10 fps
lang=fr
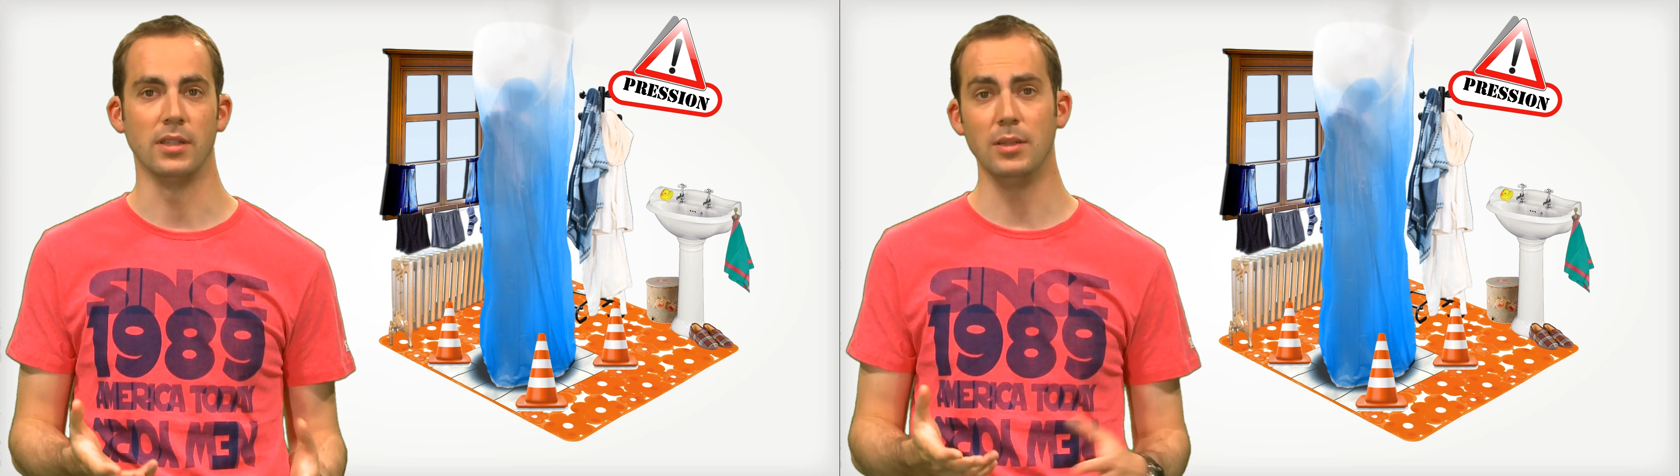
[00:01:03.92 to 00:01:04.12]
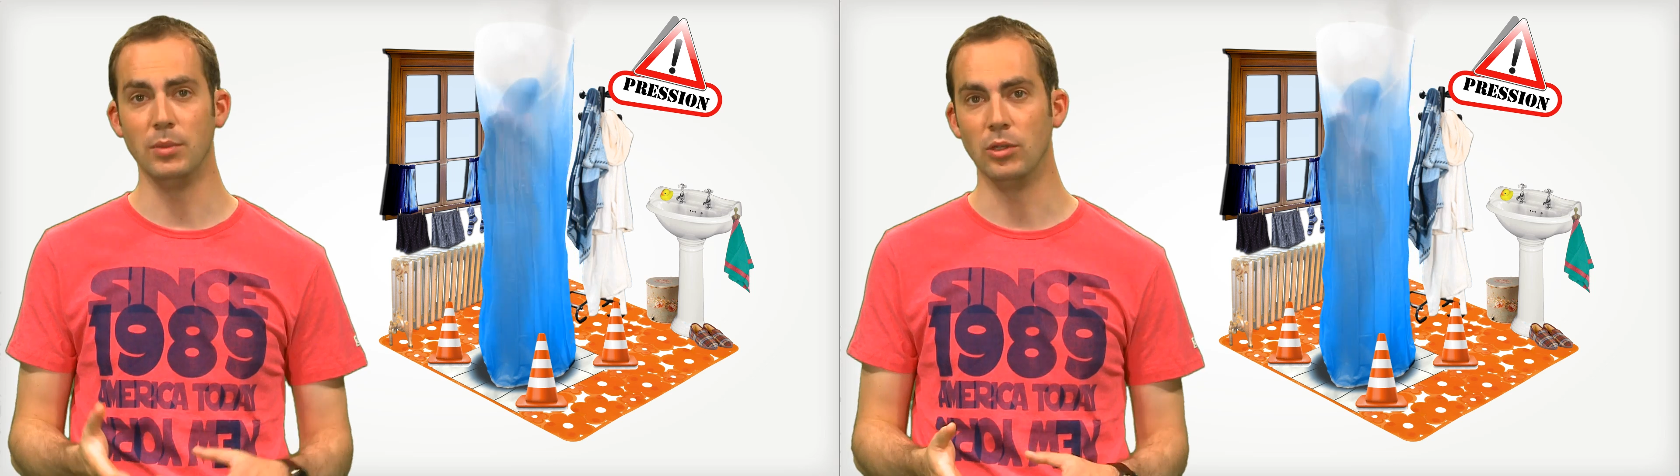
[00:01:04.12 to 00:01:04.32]

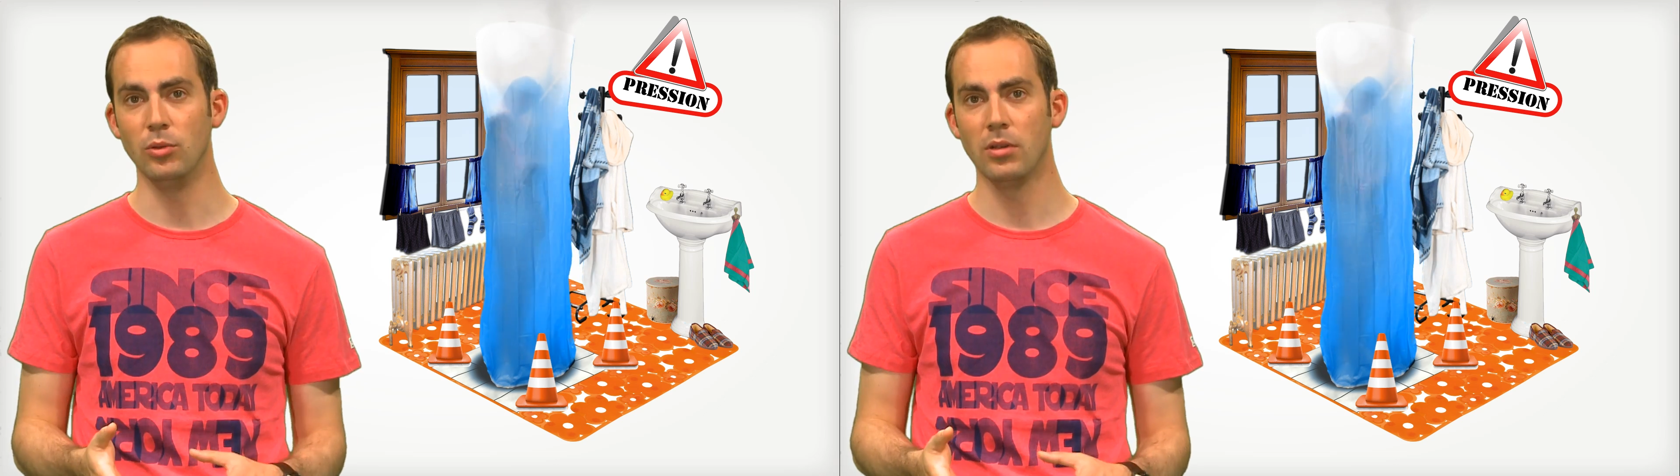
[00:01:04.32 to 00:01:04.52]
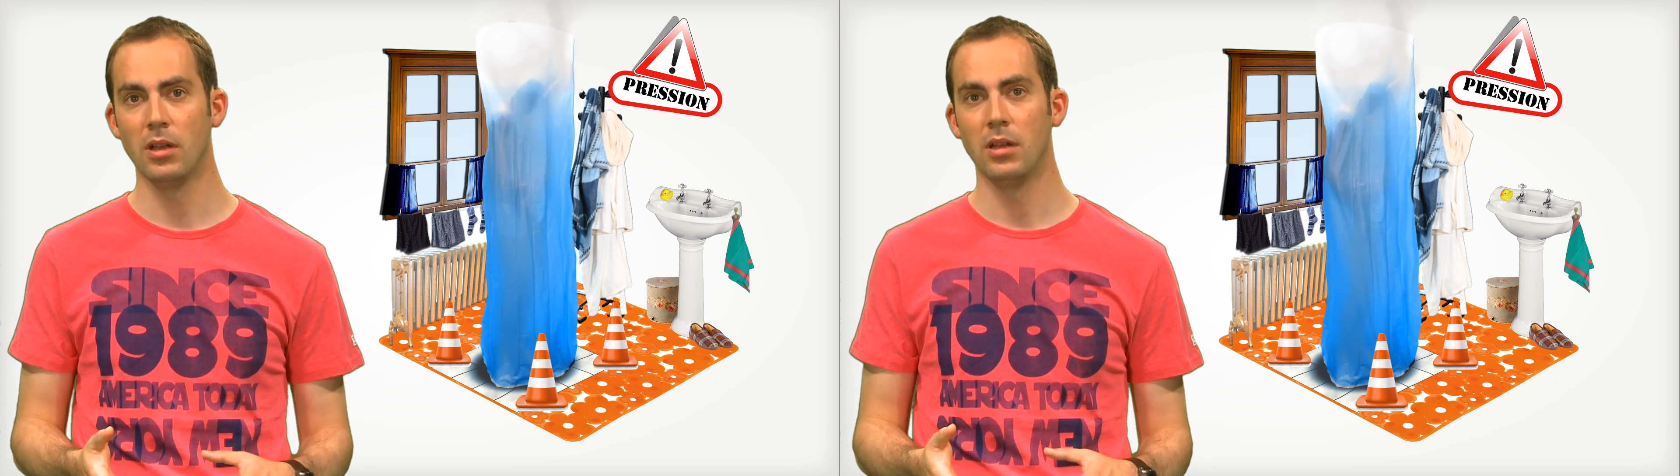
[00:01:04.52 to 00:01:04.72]

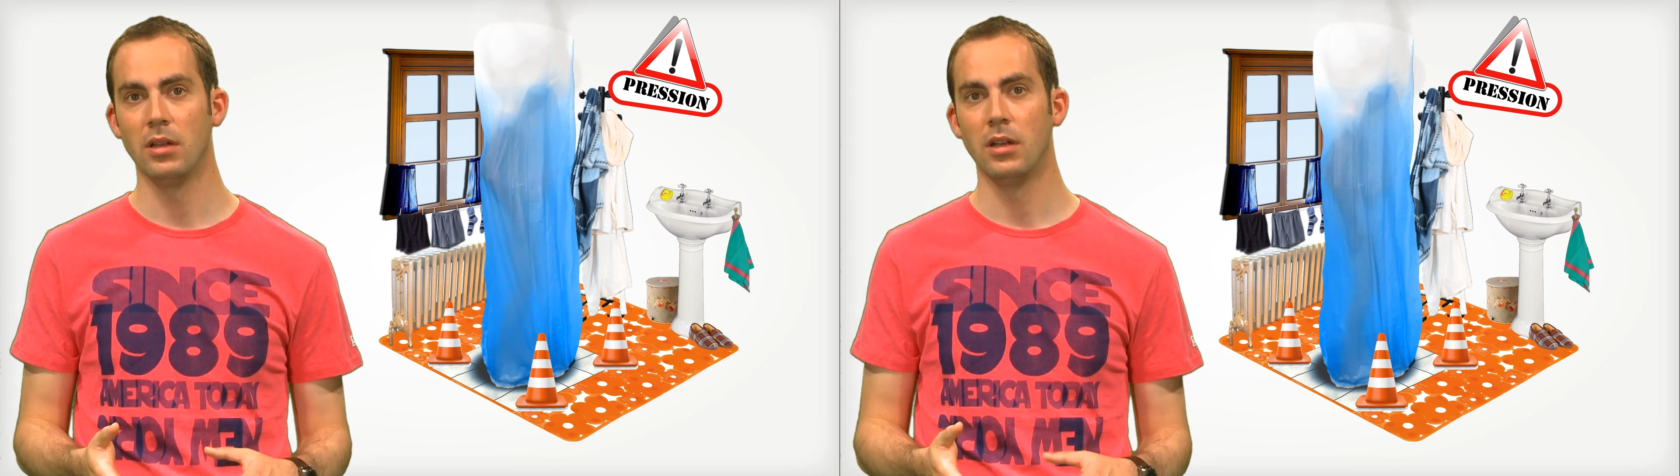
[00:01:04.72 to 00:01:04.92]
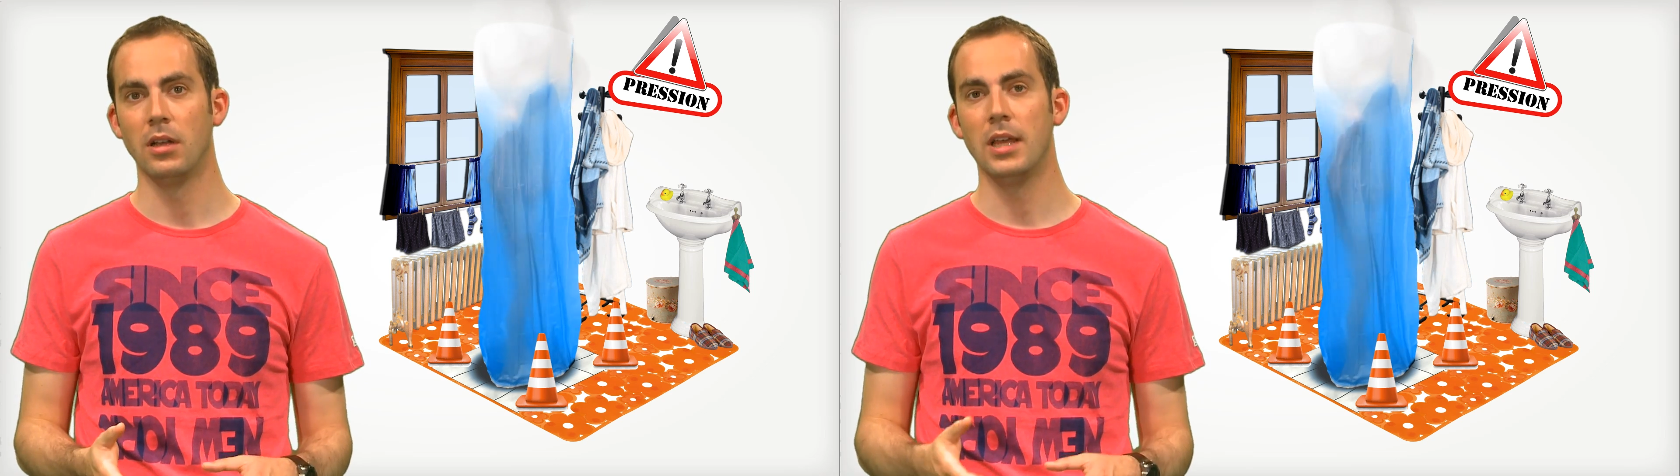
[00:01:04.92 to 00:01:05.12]
diminue
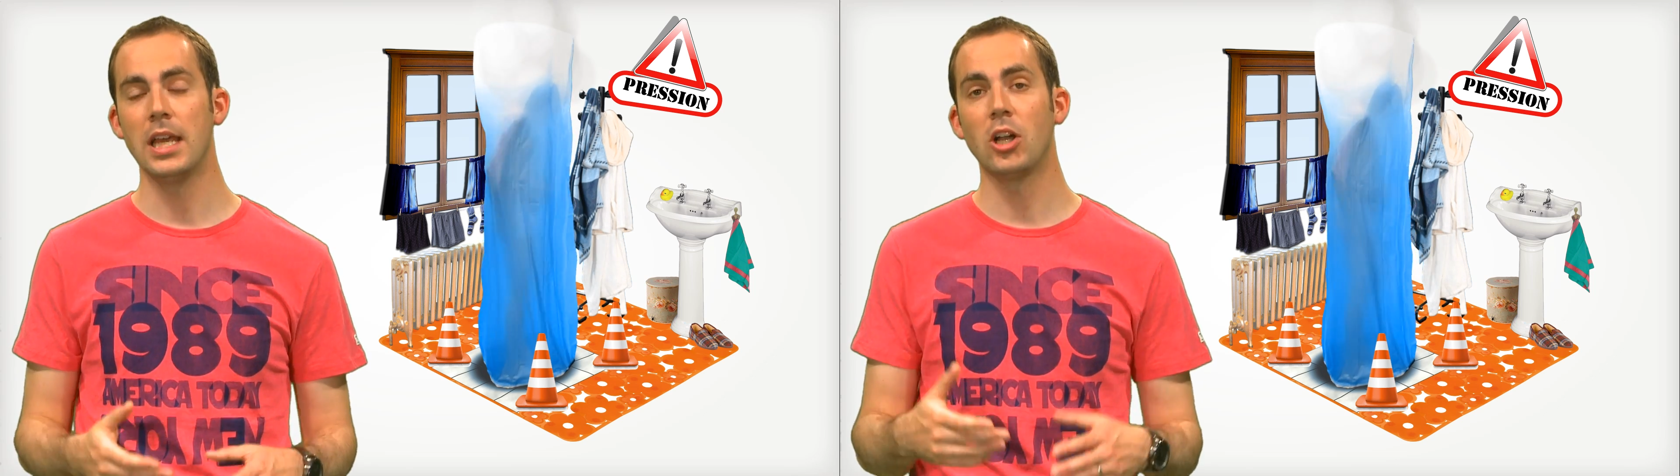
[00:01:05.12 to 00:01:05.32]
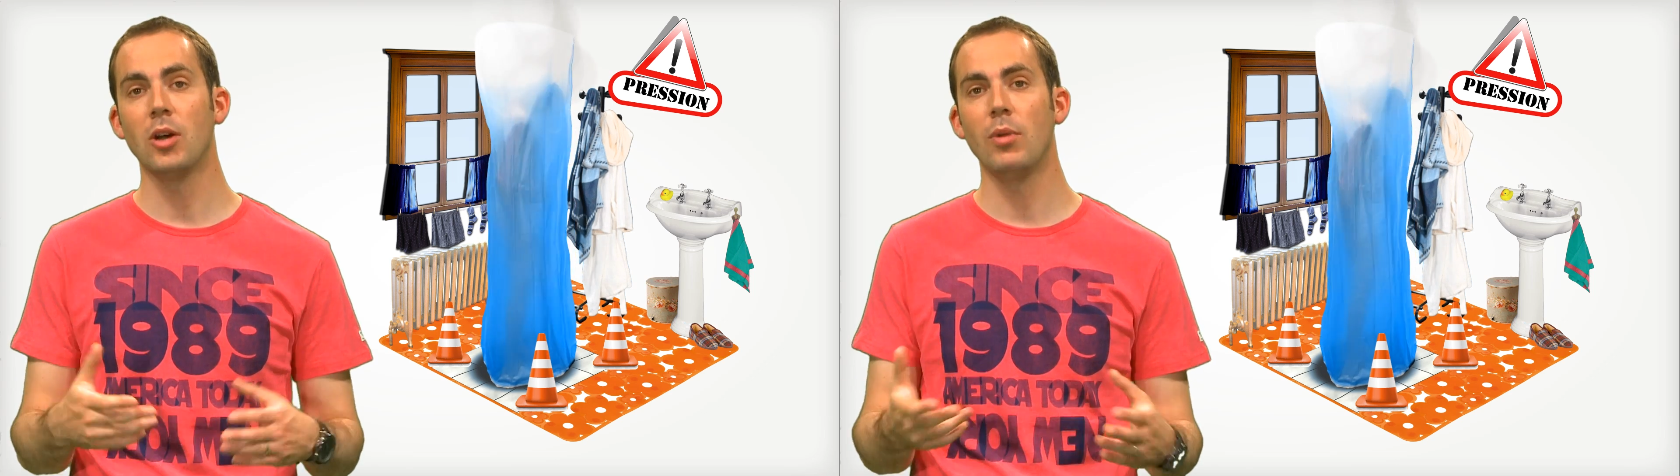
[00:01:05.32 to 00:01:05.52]

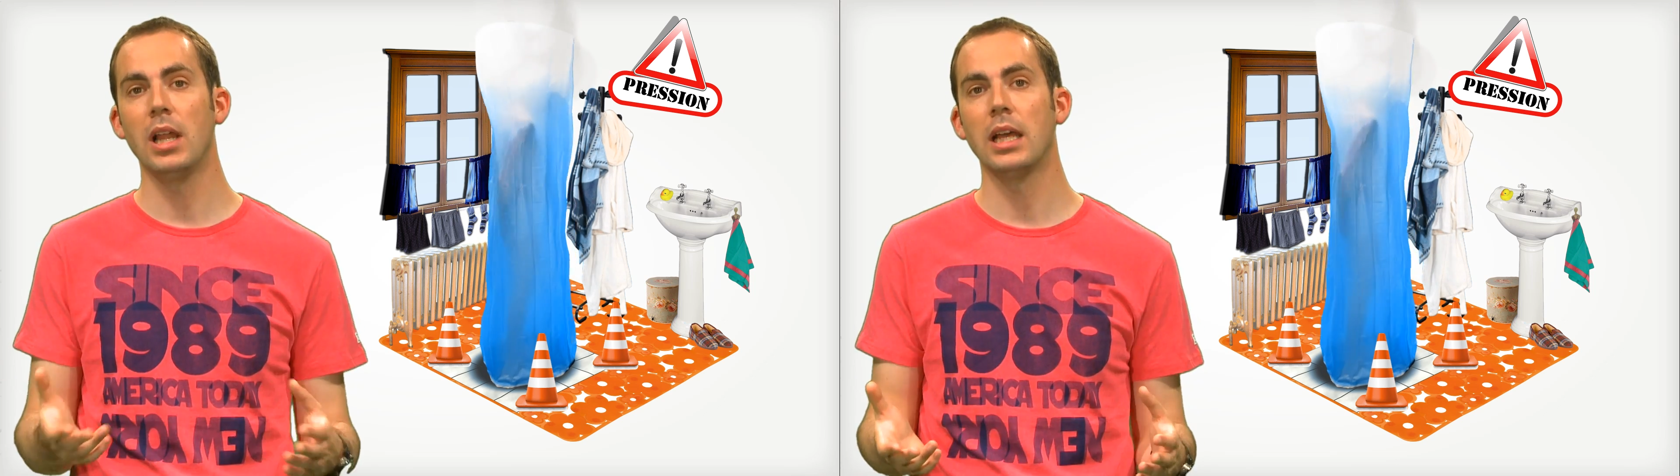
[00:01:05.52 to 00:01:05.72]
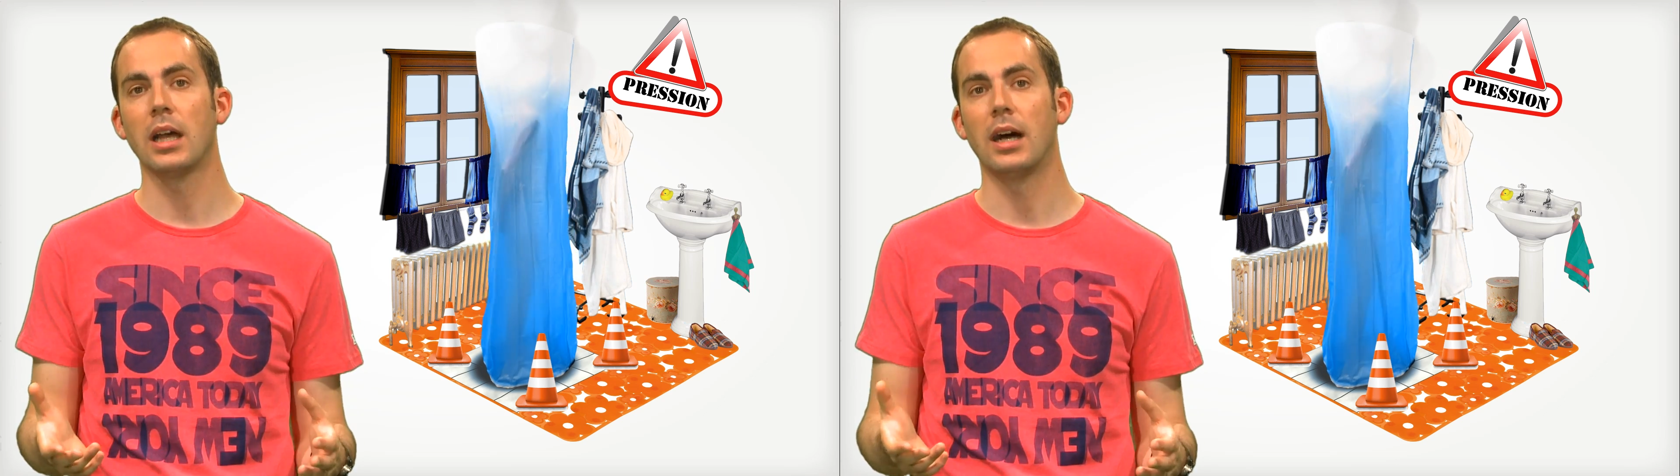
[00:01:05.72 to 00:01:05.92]
et comme
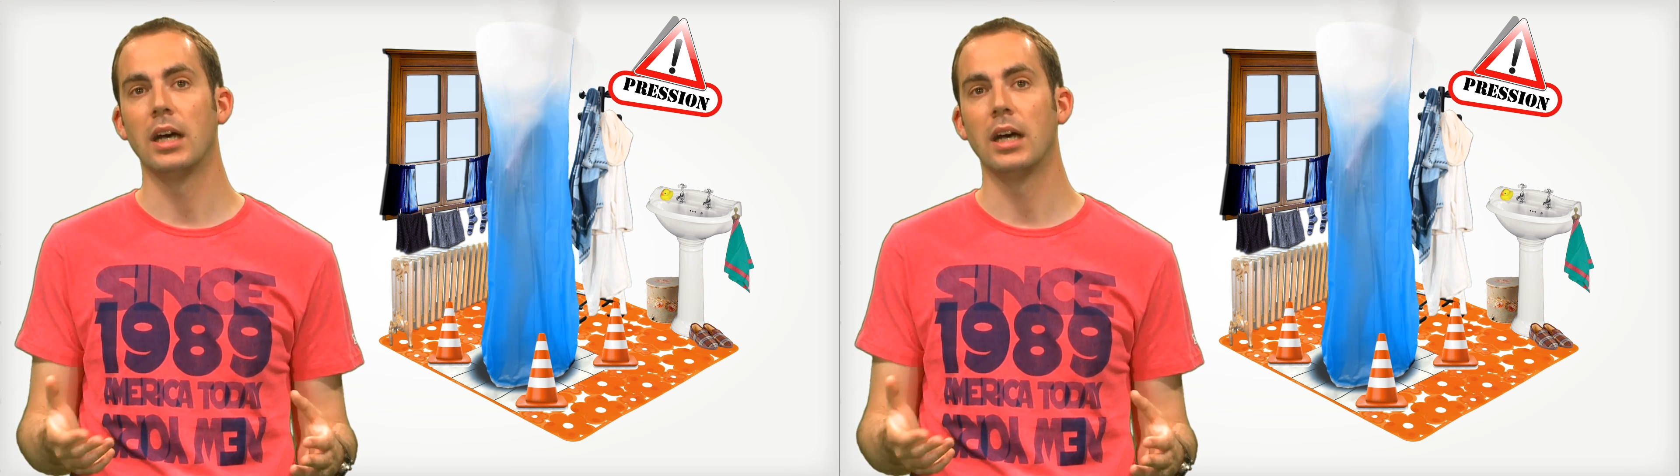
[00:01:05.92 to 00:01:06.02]
l'air